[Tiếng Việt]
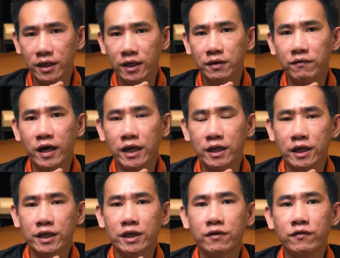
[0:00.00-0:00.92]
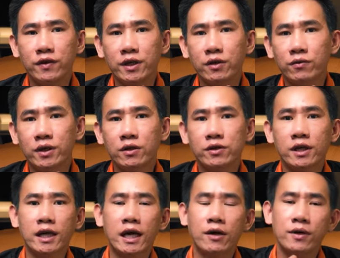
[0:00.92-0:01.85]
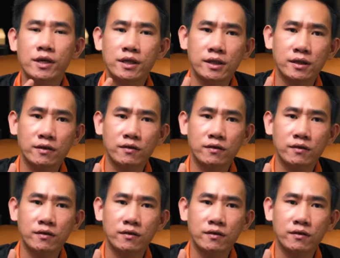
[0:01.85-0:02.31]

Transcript: Gân vải thì cái chi phí đầu tư nó sẽ cao hơn,